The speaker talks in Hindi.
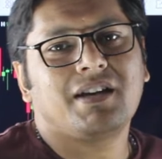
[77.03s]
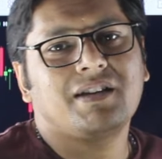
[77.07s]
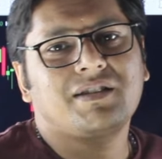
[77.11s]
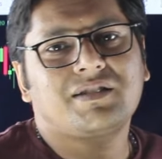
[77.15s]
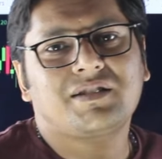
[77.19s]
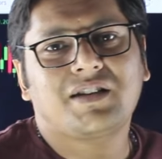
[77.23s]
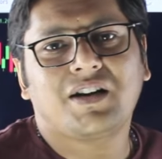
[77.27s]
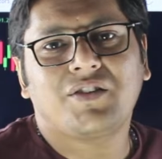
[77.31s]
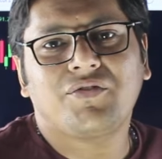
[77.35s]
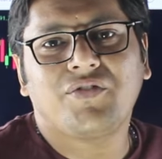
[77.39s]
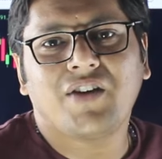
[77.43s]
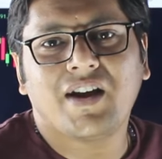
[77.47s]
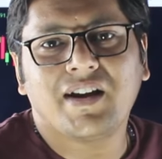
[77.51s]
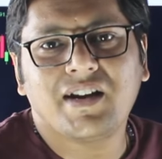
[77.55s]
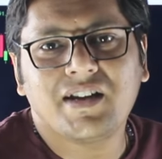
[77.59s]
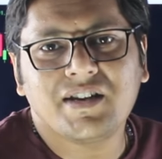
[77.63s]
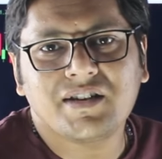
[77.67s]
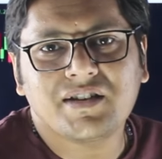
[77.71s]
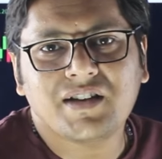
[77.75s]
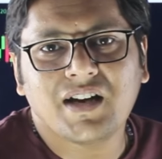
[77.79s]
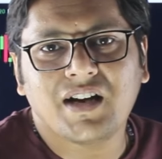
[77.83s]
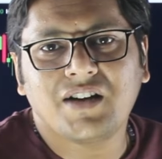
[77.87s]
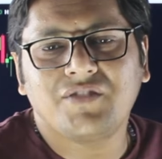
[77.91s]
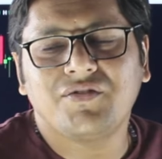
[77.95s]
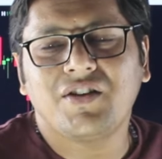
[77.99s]
रजिस्टर्ड
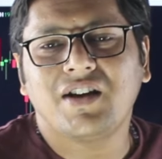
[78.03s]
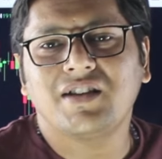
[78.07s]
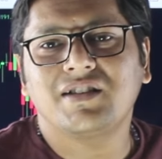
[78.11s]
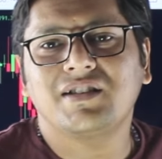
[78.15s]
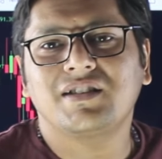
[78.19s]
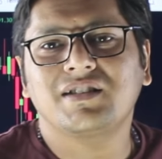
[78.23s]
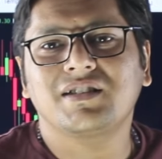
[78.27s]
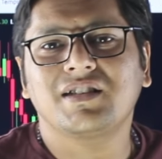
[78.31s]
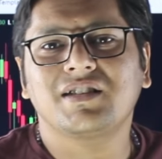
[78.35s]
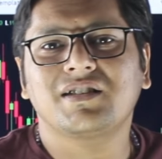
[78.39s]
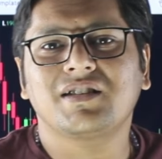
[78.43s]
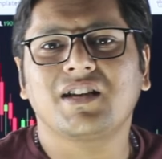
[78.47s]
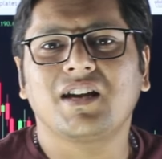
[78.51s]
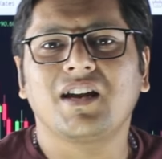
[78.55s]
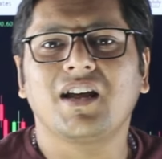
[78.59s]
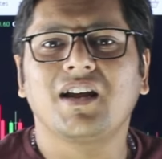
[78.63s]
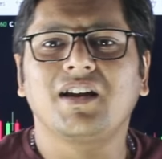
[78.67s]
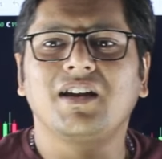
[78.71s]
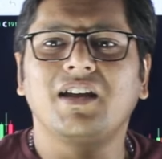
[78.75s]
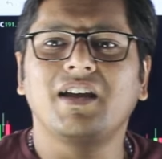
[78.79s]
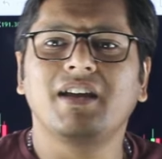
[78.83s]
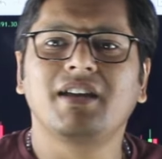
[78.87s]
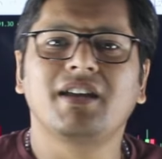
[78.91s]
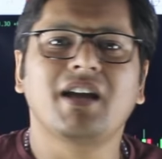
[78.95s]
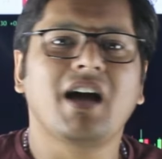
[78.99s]
फाइनेंशियल एडवाइजर से सलाह
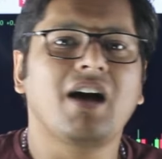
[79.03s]
लें